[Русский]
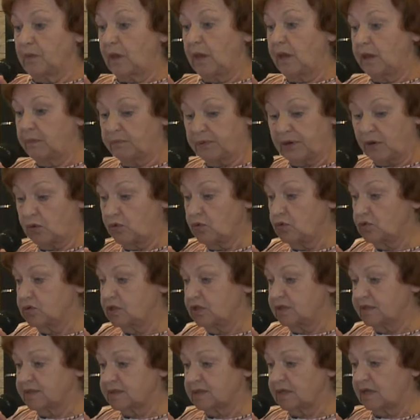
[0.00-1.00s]
Проходит
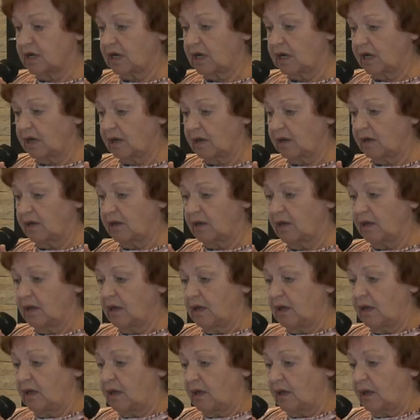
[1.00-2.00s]
несколько
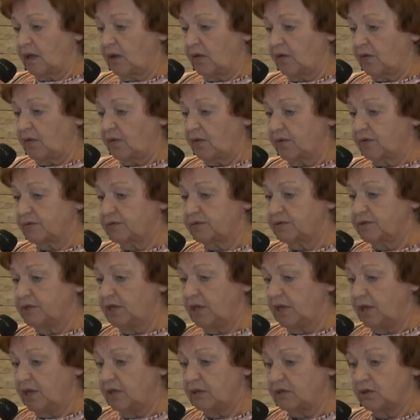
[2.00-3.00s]

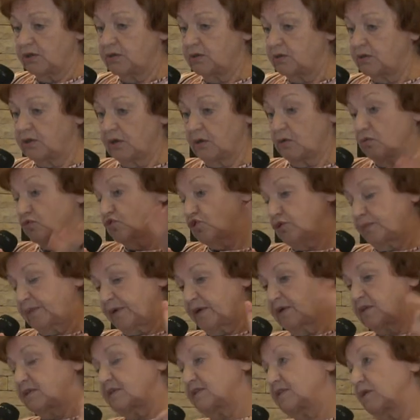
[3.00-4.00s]
дней, я уже про
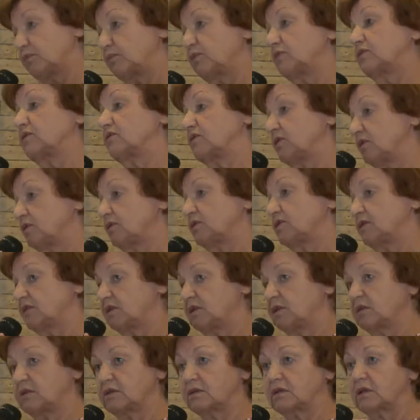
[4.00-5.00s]
это забыла, дело
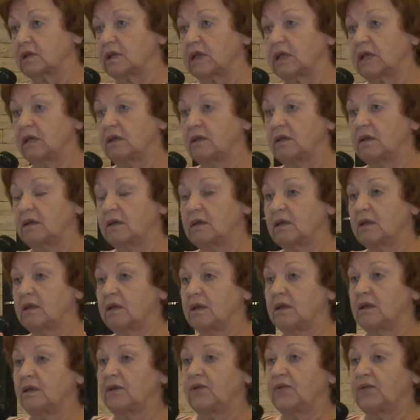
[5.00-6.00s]
сделано.
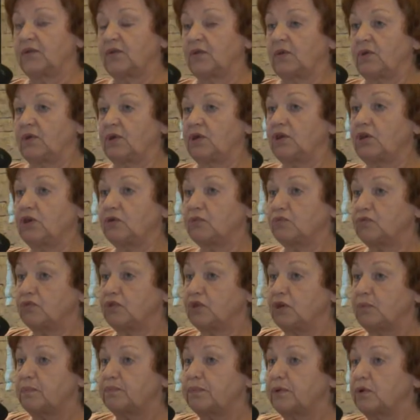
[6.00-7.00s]
И
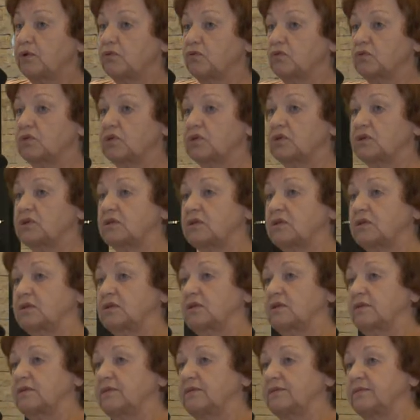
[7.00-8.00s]
мне приходит
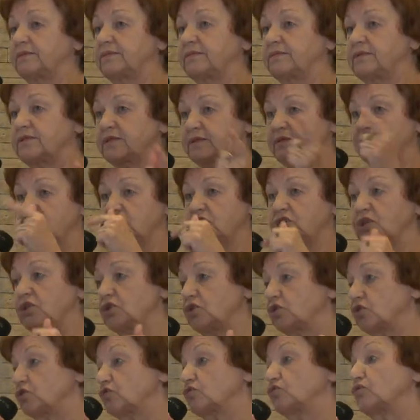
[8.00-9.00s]
э,
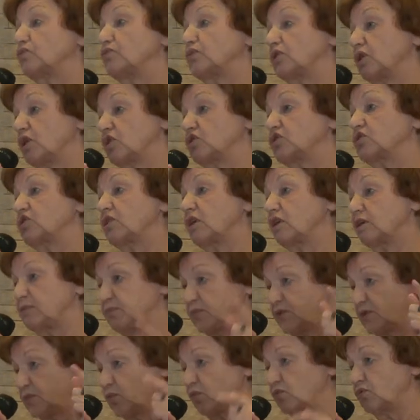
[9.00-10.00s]
извещение, что меня ожидает
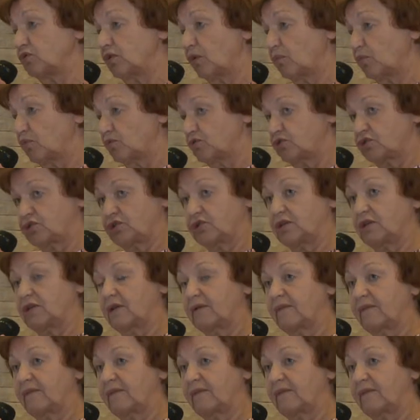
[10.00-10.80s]
письмо на почте.